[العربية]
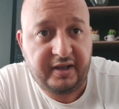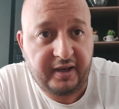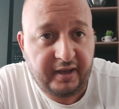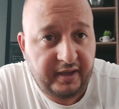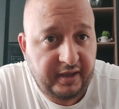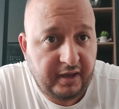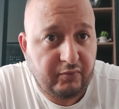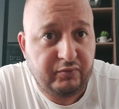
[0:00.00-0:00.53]

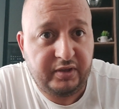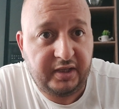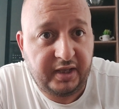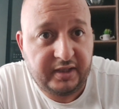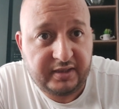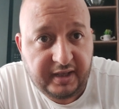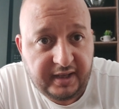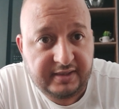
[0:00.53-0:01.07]
غيعاوني
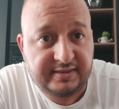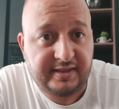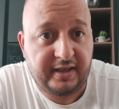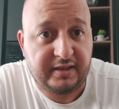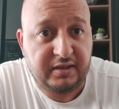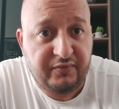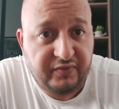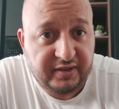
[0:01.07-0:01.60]
هذا
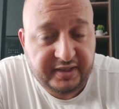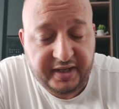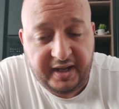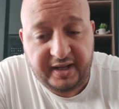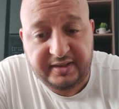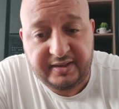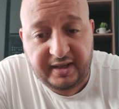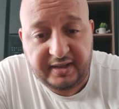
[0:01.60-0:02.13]
غيساعدني في الكرا
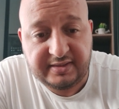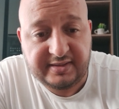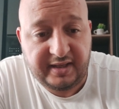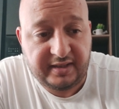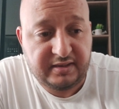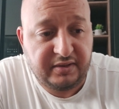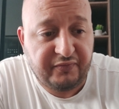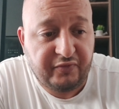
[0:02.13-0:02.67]
هذا
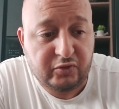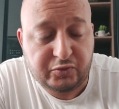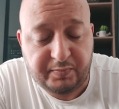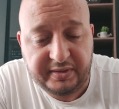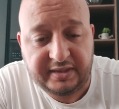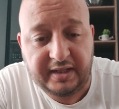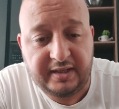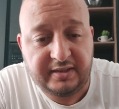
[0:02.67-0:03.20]
غيساعدني في
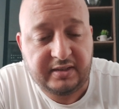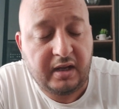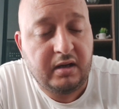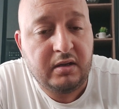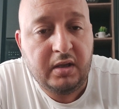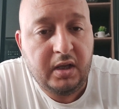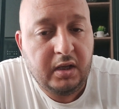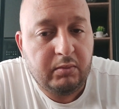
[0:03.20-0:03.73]
اوسبيتاليتا
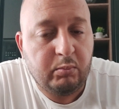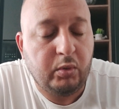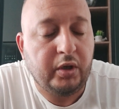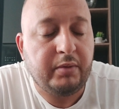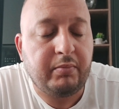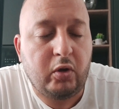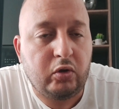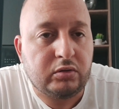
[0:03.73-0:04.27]

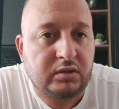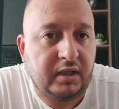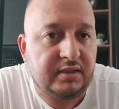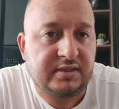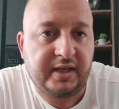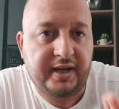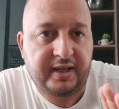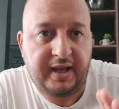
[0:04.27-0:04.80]
المهم خطه
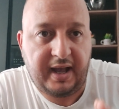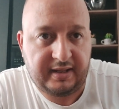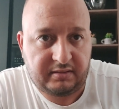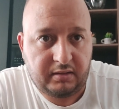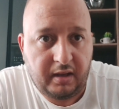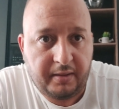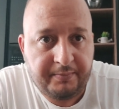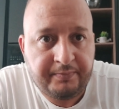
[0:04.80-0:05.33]
انت راك
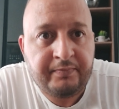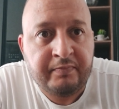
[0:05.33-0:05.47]
حاطها